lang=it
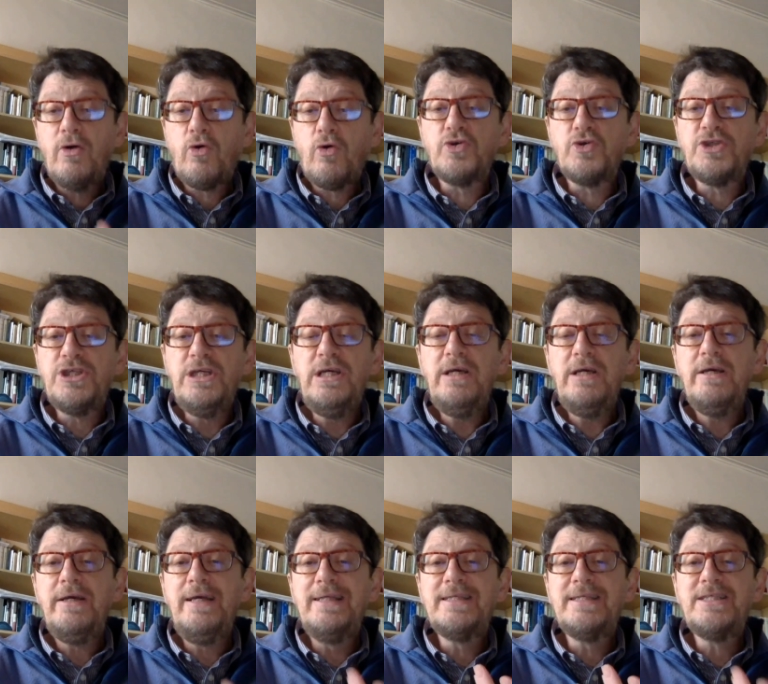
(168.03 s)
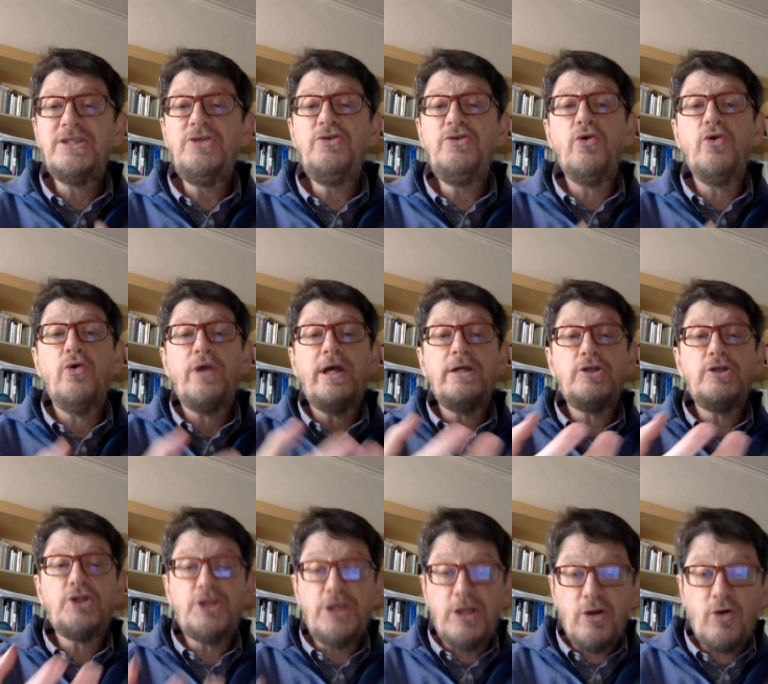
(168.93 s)
Così il Signore
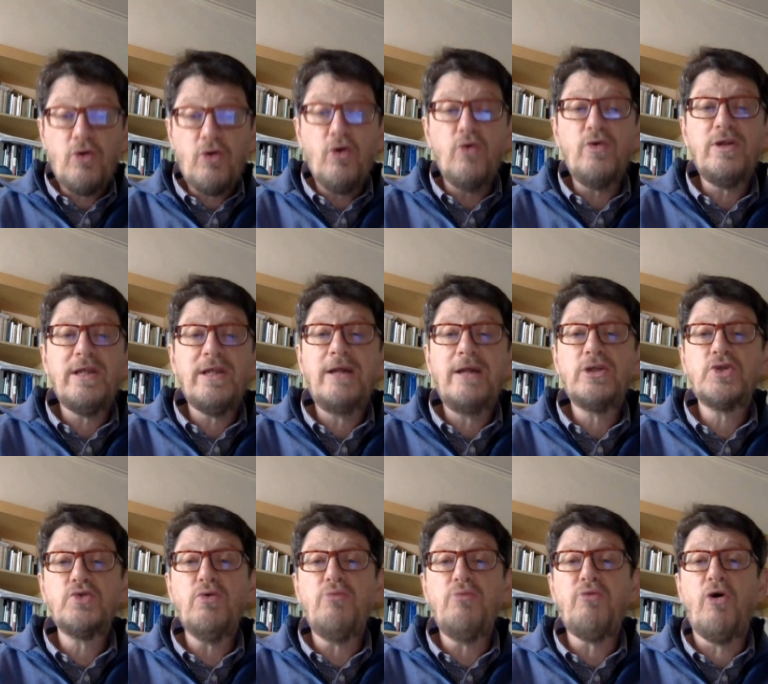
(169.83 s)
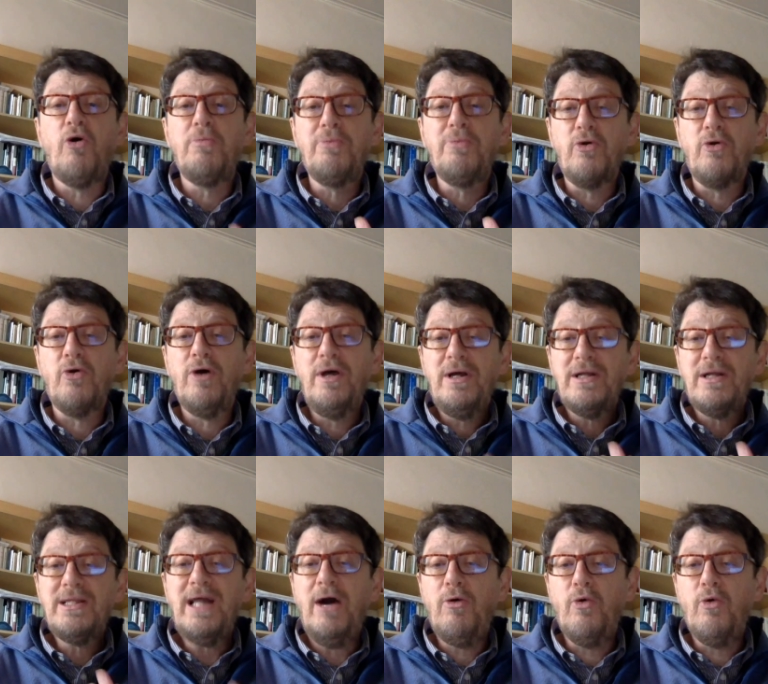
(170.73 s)
circonda il suo popolo
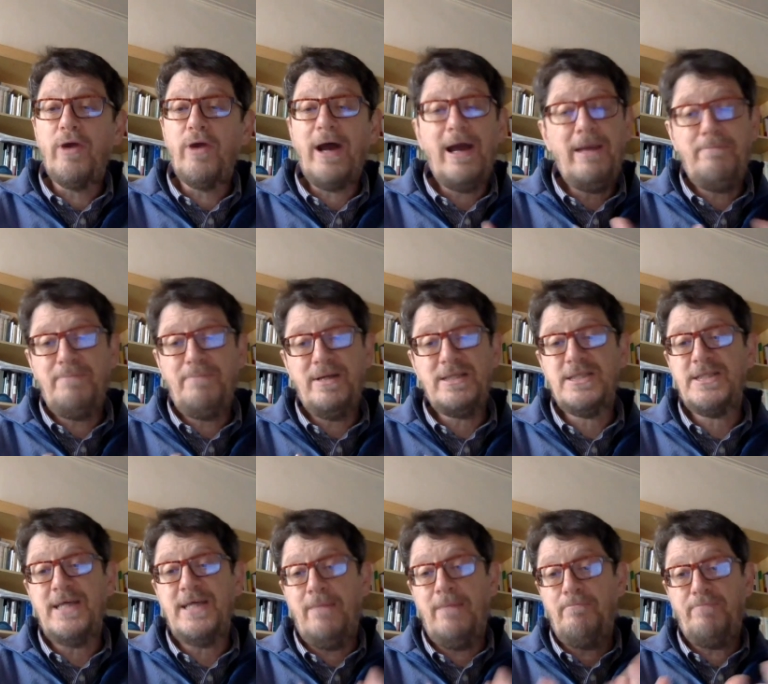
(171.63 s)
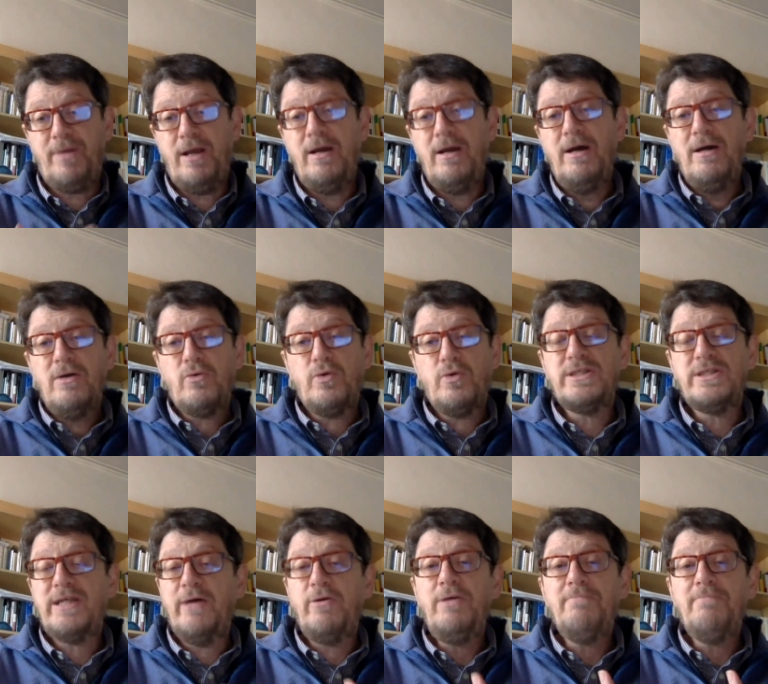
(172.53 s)
da ora e per sempre.
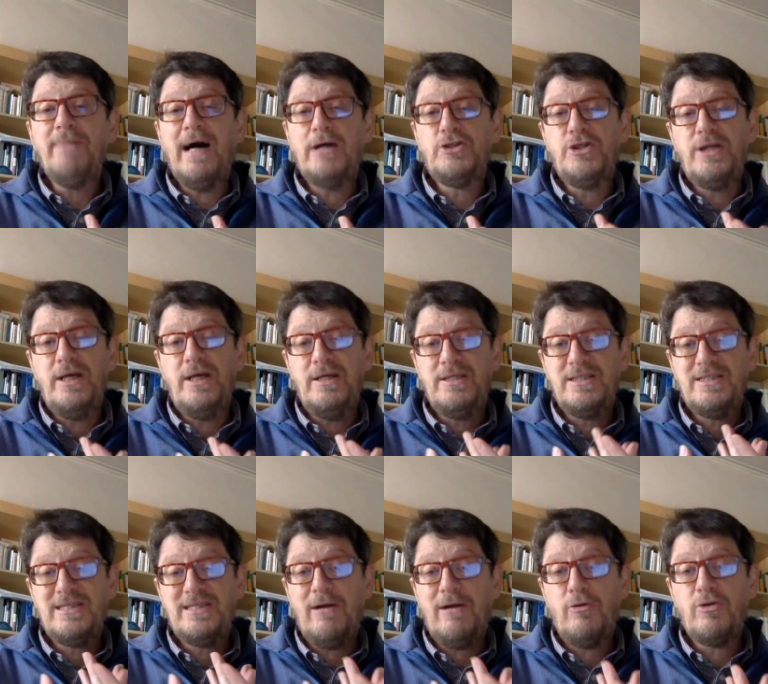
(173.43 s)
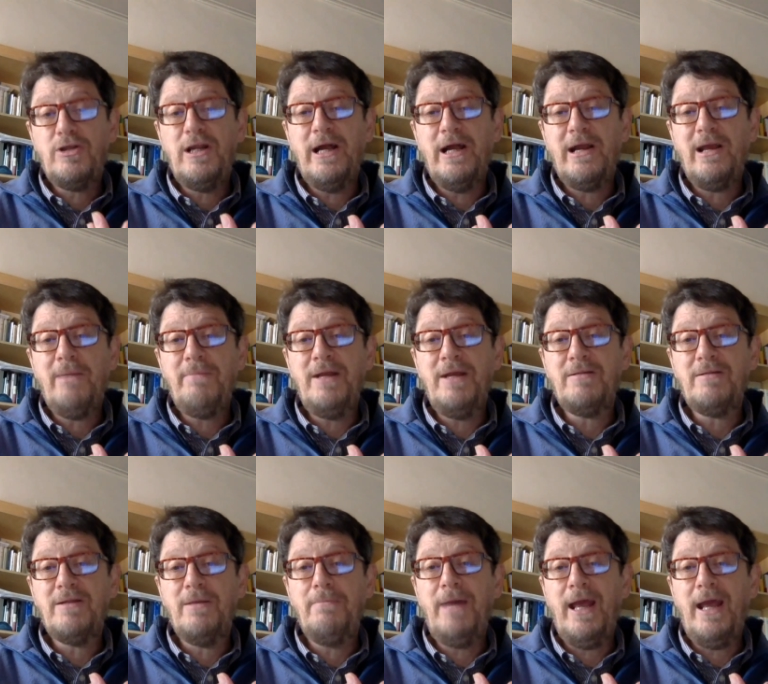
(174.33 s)
Questa è un'immagine
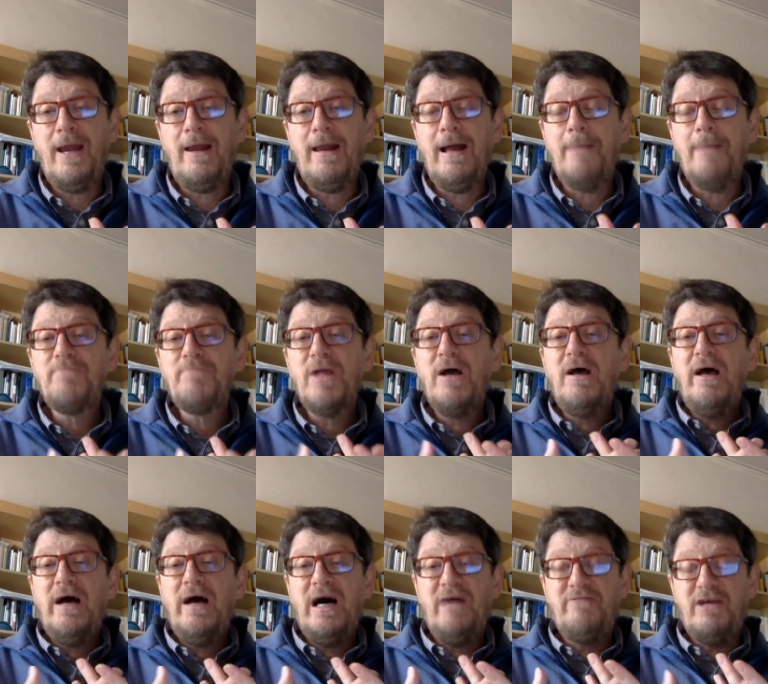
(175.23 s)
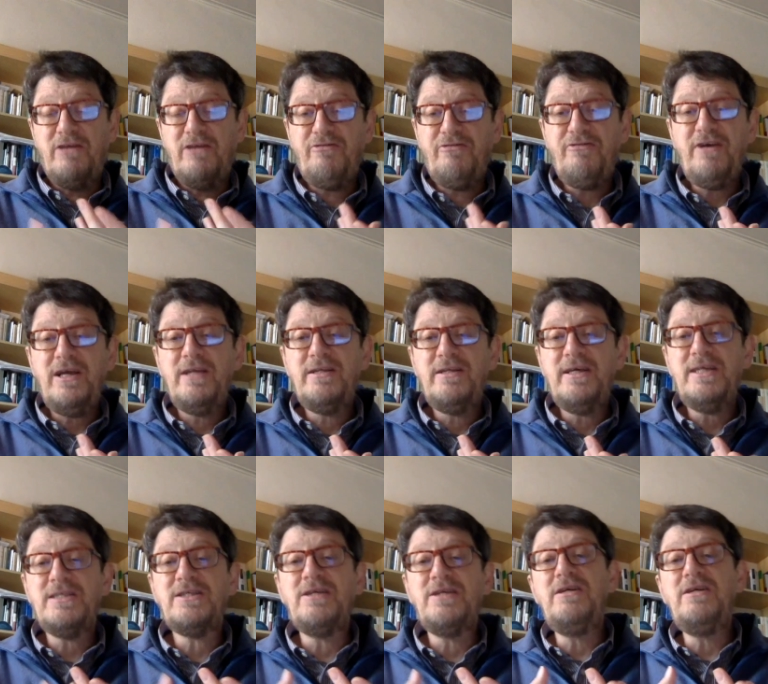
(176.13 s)
straordinariamente bella. Aver fede
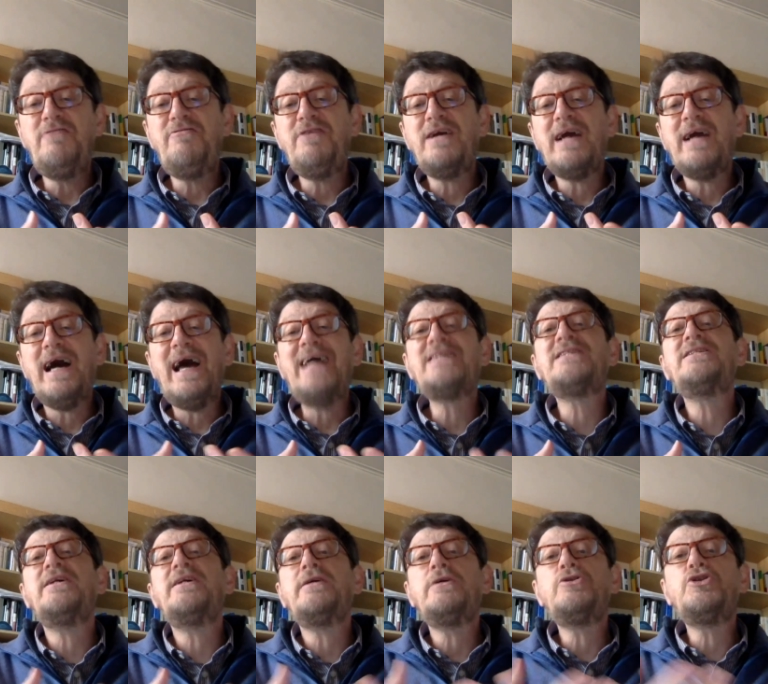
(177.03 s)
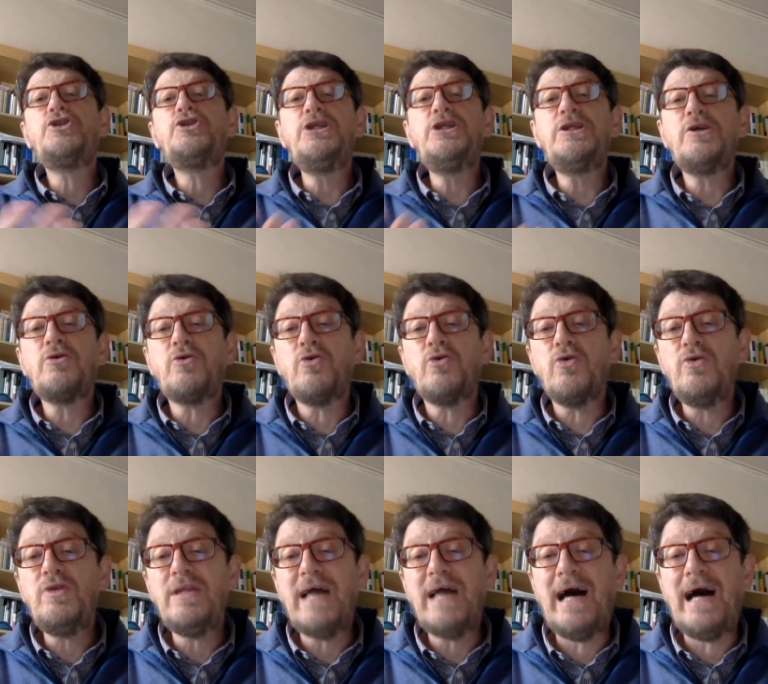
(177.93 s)
significa essere
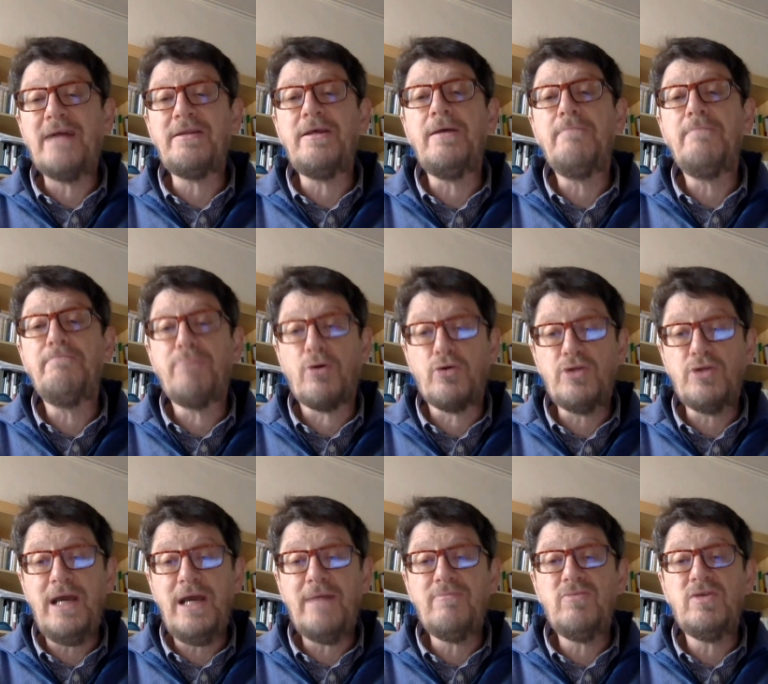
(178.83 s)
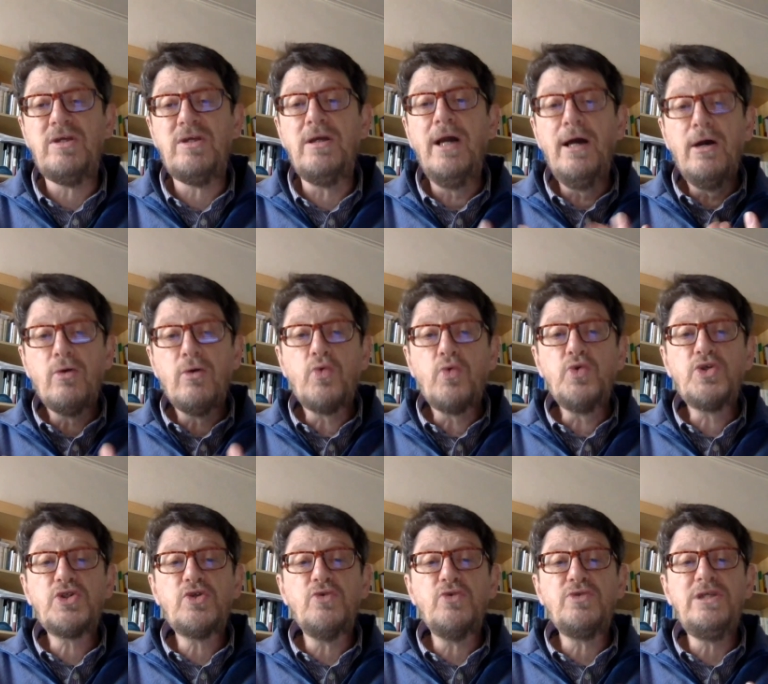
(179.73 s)
circondati, protetti,
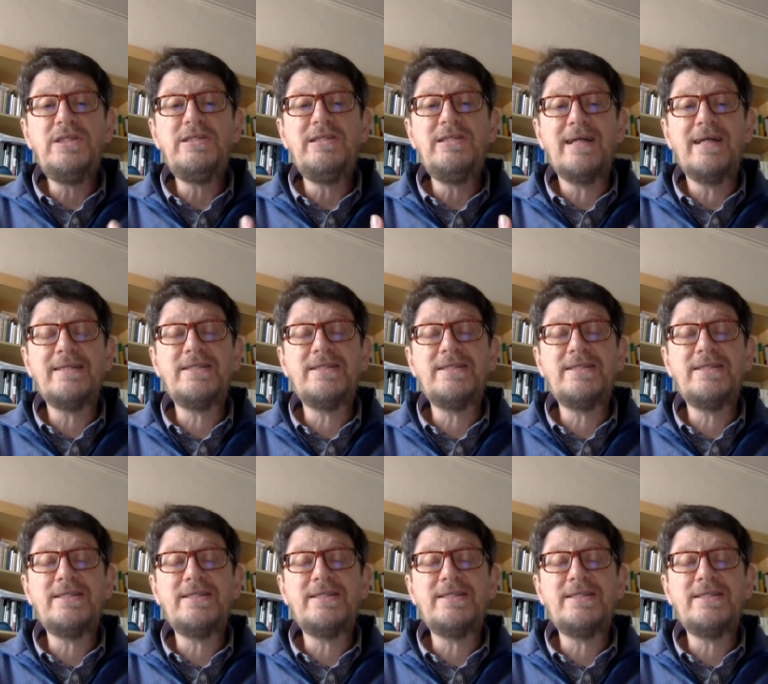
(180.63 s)
custoditi dal